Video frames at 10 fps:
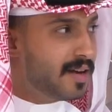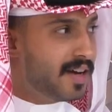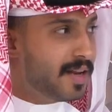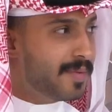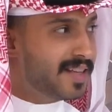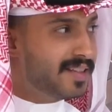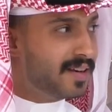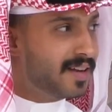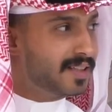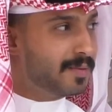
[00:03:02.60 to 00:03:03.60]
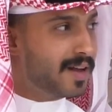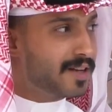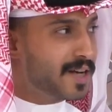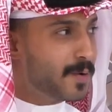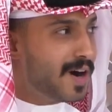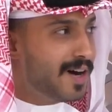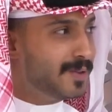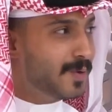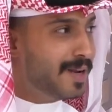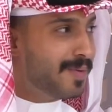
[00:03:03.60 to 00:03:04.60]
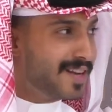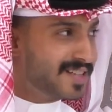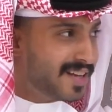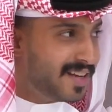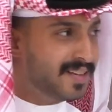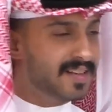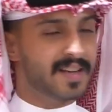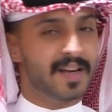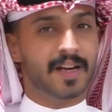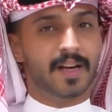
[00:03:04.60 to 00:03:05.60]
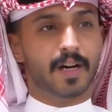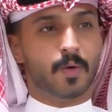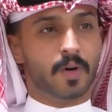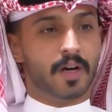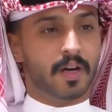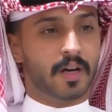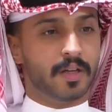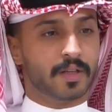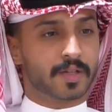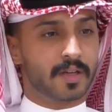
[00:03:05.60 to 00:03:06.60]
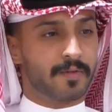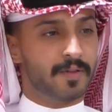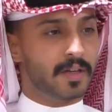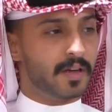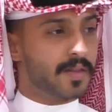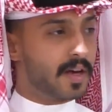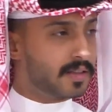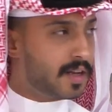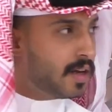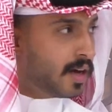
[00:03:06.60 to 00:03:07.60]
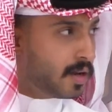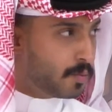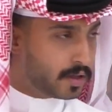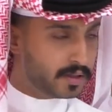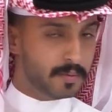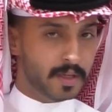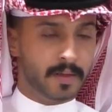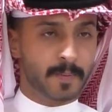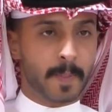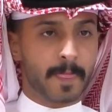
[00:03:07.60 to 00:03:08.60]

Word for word: احنا ما ندري نغطي مهرجان واحد ولا مهرجان صحيح صادق ويصير في ضغط على المقدمين